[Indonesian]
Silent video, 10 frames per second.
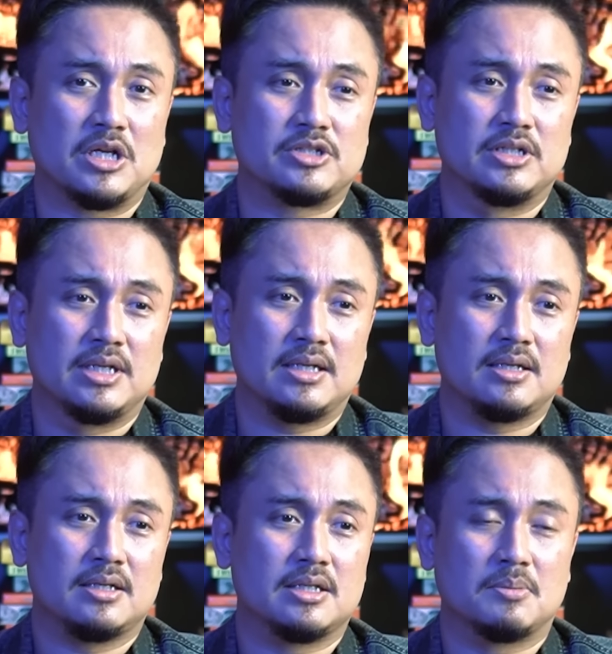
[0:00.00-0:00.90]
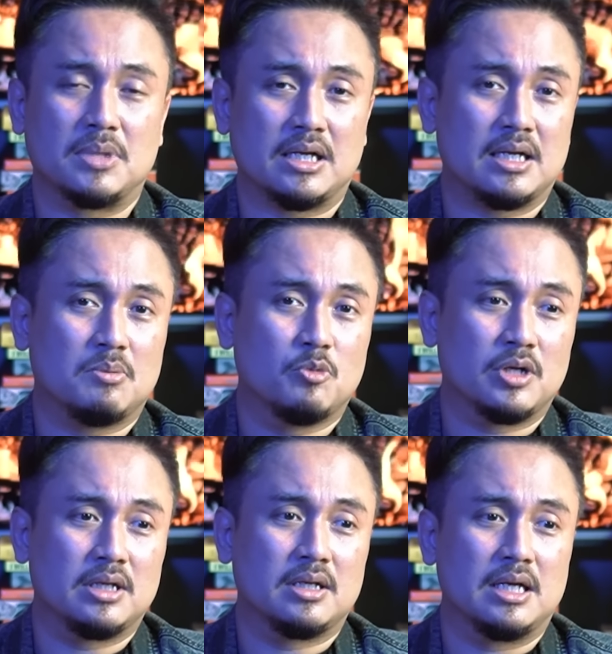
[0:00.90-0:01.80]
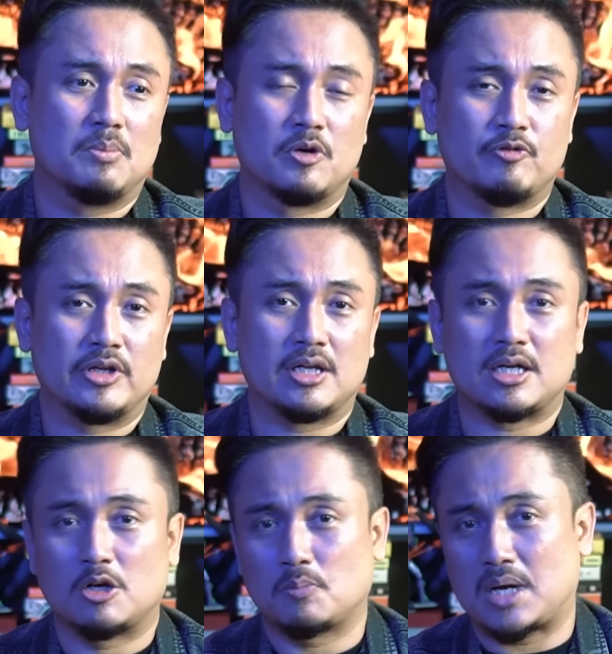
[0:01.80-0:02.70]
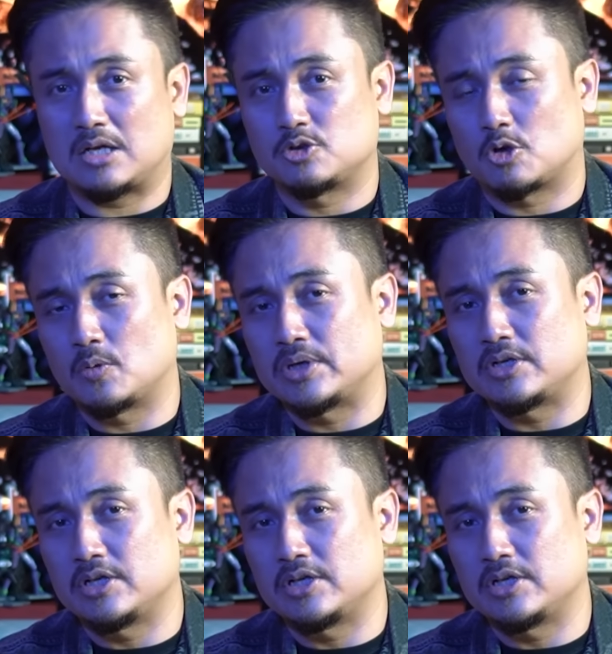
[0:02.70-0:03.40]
presiden yang mereka mungkin nggak berpikir kalau Pak Jokowi ini